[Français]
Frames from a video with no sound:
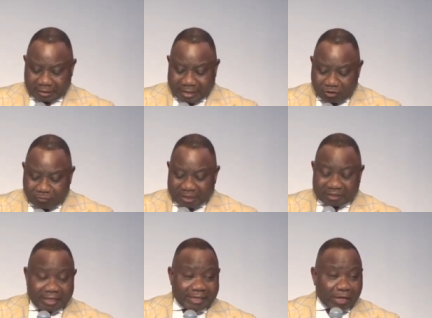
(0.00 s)
Quelle
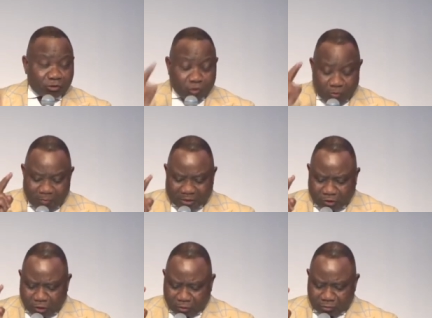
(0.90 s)
humanité La double
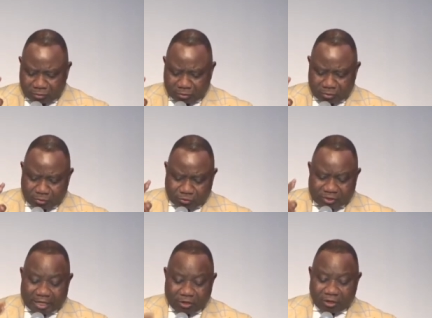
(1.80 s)
mission du
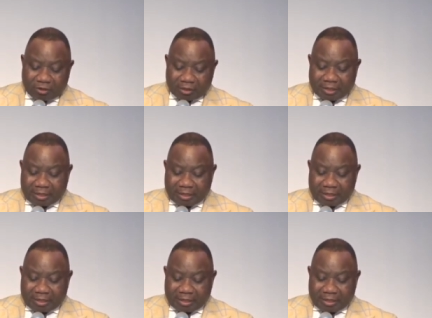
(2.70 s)
Seigneur